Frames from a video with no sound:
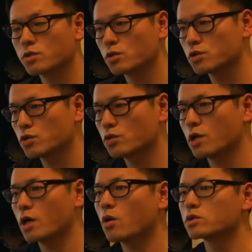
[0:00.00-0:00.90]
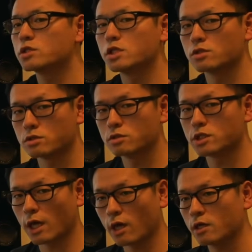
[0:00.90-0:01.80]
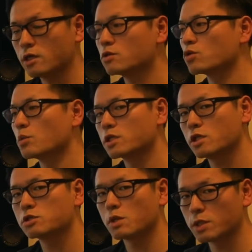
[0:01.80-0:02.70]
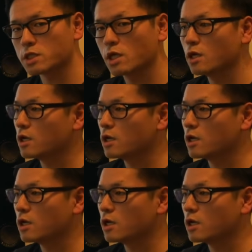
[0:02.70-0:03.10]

それの所有権がこっちに来るだけにとどまってしまいます。